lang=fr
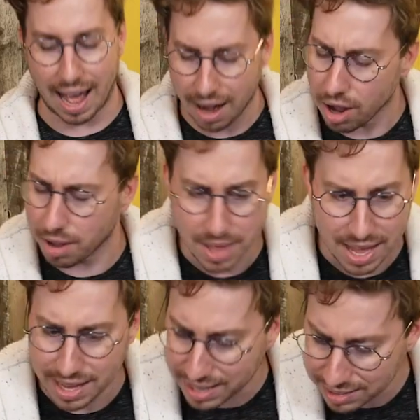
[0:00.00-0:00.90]
Alors,
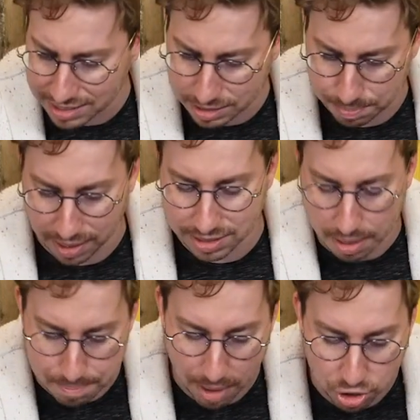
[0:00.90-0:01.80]
qu'est-ce qui se
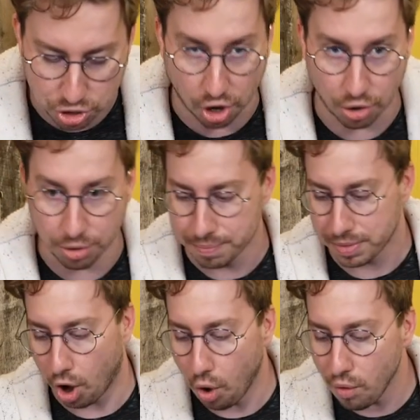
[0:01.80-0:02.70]
passe? Manche 1,
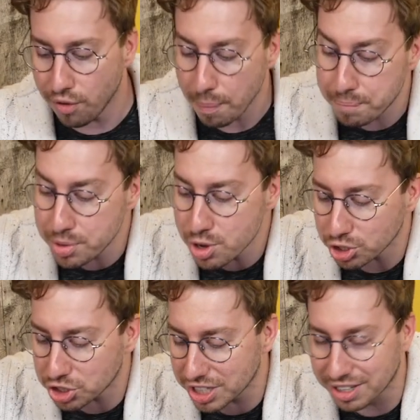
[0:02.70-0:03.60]
on va
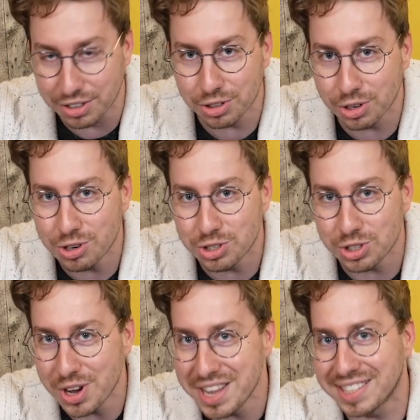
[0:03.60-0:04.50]
piocher dans notre
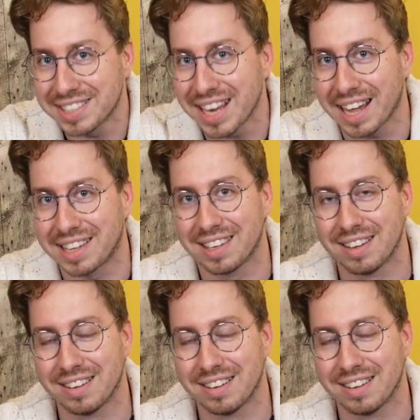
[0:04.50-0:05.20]
joli sac